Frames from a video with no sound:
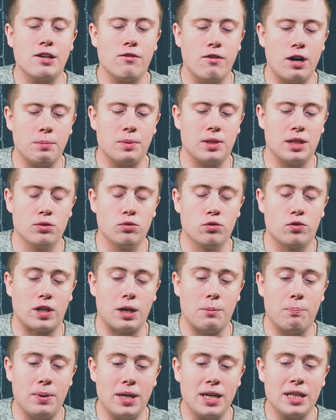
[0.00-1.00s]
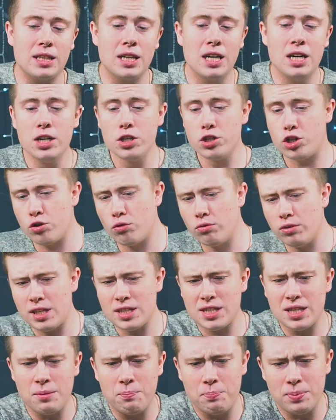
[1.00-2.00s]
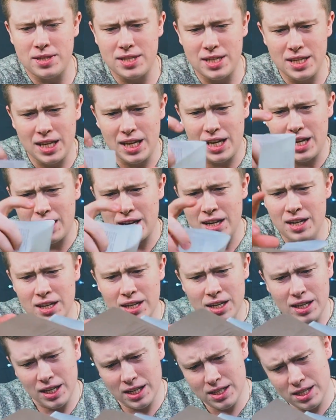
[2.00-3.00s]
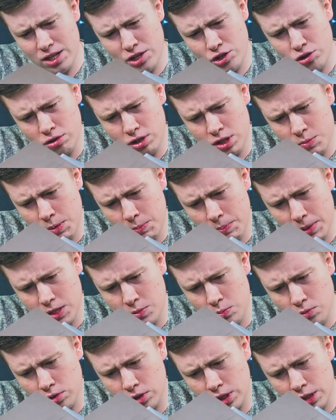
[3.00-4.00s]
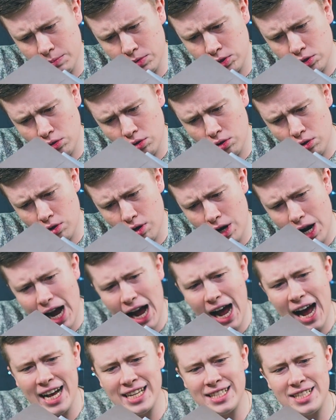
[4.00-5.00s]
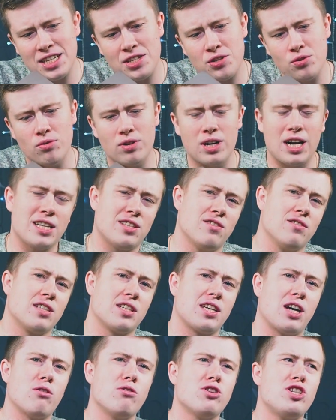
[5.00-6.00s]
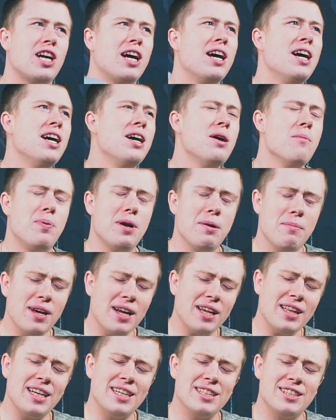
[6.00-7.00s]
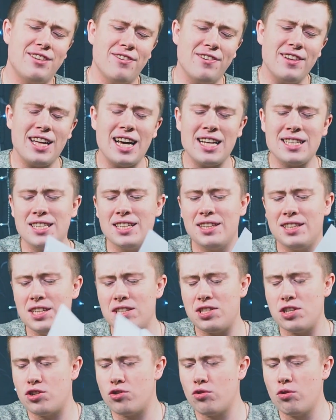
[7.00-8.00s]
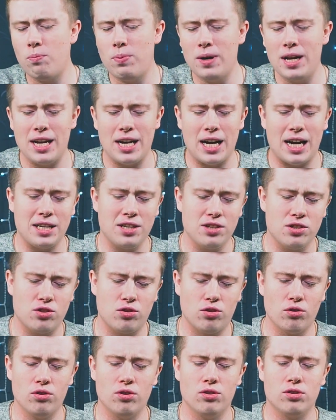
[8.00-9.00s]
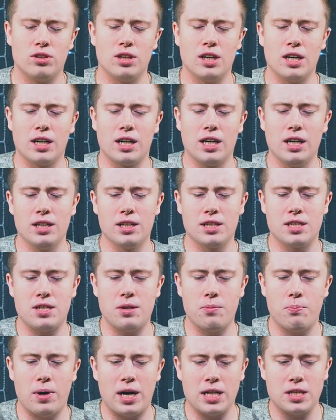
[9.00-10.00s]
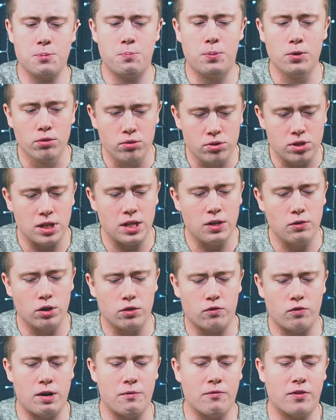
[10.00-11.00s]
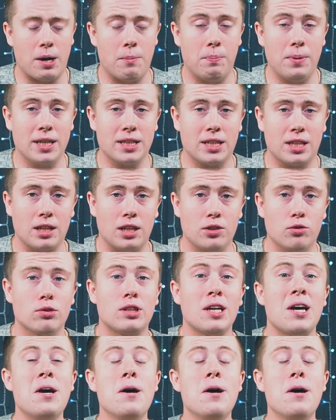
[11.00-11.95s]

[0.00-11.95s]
они к вам кладут комплект. Что у нас там по цене? Если еще раз мы посмотрим, то... А, здесь не указывается. Короче, примерно 12 тысяч рублей они стоят э, Galaxy Buds Plus. И вот вам в комплект кладут.